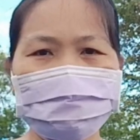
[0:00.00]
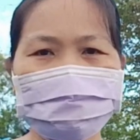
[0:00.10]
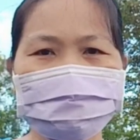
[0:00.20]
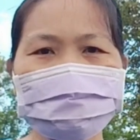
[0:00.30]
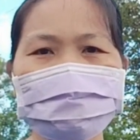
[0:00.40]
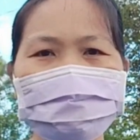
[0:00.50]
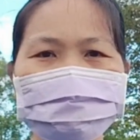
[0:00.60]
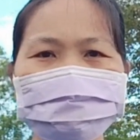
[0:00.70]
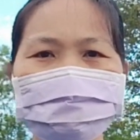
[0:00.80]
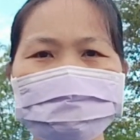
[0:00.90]
Hi guys!
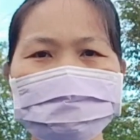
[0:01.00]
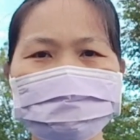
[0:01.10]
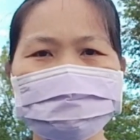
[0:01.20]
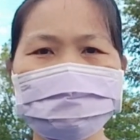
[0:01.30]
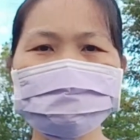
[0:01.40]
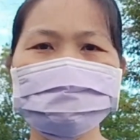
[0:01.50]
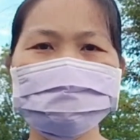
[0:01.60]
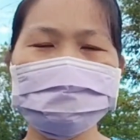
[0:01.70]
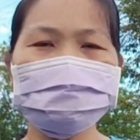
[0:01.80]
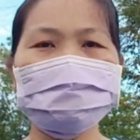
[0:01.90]
Welcome back to my YouTube
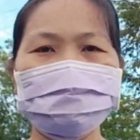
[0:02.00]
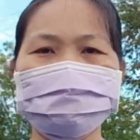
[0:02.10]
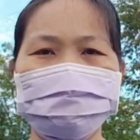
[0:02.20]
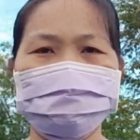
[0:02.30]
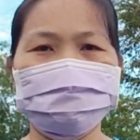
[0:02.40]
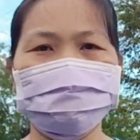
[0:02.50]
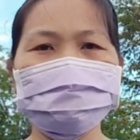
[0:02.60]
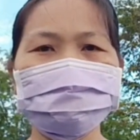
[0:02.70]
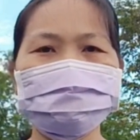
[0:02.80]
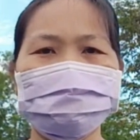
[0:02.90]
channel at today's
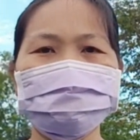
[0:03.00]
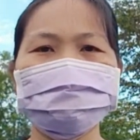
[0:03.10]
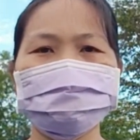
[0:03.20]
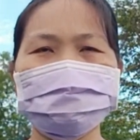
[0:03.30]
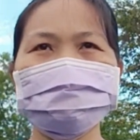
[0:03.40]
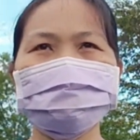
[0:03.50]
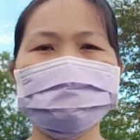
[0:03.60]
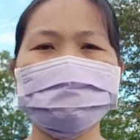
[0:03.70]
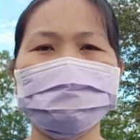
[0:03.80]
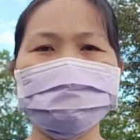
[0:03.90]
video. Nandito tayo sa
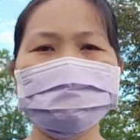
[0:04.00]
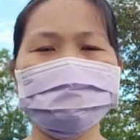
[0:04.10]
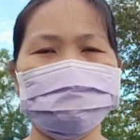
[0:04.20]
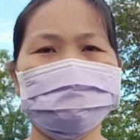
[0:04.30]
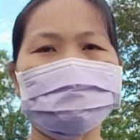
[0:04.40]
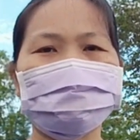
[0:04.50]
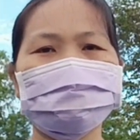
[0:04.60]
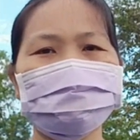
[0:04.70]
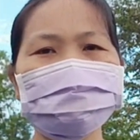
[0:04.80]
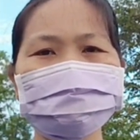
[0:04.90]
ngayon sa park
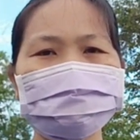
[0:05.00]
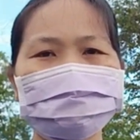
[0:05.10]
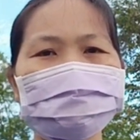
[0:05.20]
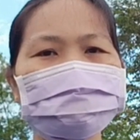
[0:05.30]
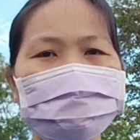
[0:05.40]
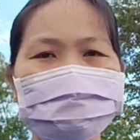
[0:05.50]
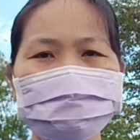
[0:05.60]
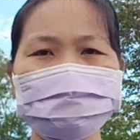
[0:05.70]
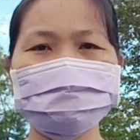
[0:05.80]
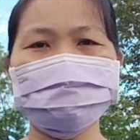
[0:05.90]
dito sa
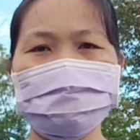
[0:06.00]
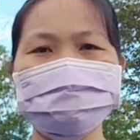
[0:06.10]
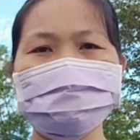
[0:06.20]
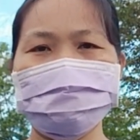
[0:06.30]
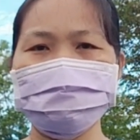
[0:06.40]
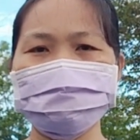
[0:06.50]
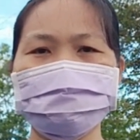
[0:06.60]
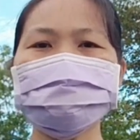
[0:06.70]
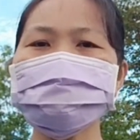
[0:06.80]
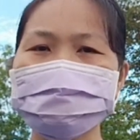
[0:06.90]
Taiwan. So nga maya, itutur
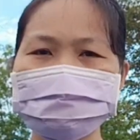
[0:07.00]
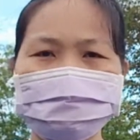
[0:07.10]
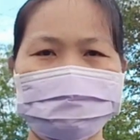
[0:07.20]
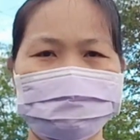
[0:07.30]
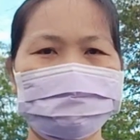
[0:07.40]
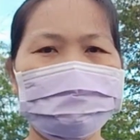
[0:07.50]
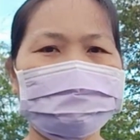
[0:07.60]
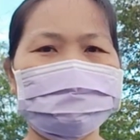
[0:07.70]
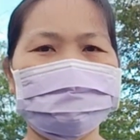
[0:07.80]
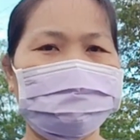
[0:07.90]
ko kayo dyan.
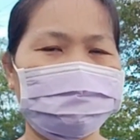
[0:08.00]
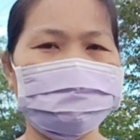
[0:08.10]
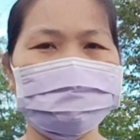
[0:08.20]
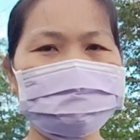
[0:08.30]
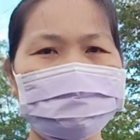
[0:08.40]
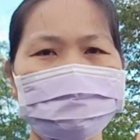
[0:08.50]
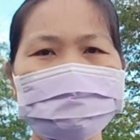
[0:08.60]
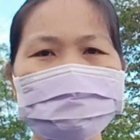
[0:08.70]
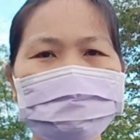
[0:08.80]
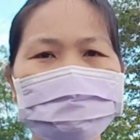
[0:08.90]
So huwag kayong
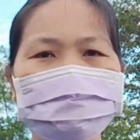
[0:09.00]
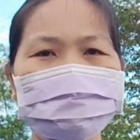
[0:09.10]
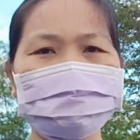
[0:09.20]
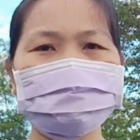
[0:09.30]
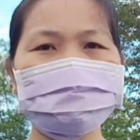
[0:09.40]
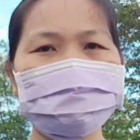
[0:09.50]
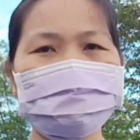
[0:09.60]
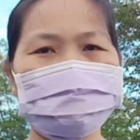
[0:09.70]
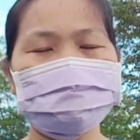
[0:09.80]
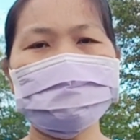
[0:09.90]
mag-alala kasi
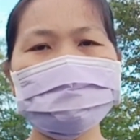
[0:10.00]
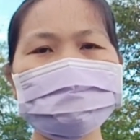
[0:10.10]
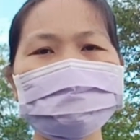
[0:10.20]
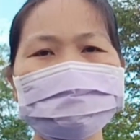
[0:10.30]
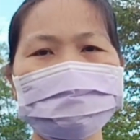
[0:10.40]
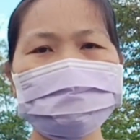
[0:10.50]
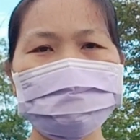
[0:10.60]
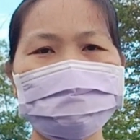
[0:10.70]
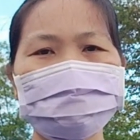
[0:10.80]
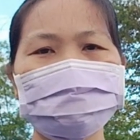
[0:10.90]
papakita ko sa inyo
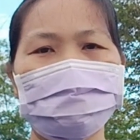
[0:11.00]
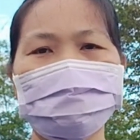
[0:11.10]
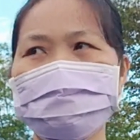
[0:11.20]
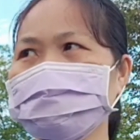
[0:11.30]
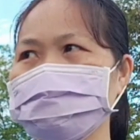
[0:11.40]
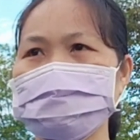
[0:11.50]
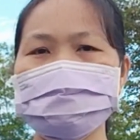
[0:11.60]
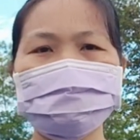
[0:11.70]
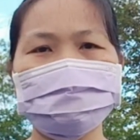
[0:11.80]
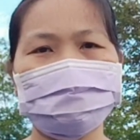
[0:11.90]
ang
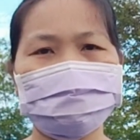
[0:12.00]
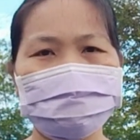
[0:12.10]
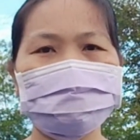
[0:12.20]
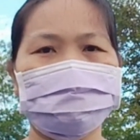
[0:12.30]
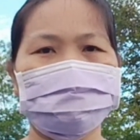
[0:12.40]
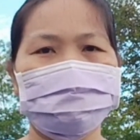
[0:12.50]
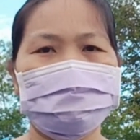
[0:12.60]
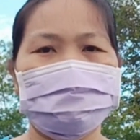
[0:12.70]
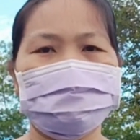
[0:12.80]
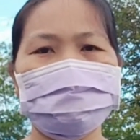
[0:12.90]
kapaligiran ko.
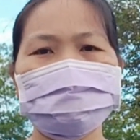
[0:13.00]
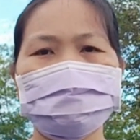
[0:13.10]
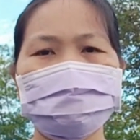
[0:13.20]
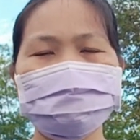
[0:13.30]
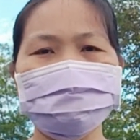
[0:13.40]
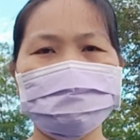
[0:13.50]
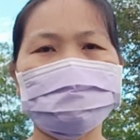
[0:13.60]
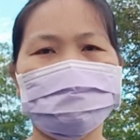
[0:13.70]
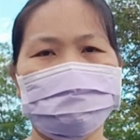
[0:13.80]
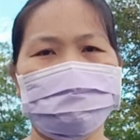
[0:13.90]

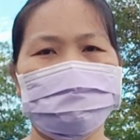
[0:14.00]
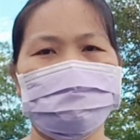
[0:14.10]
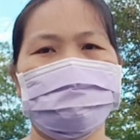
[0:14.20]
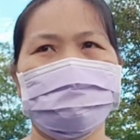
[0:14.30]
Napaka-greeny.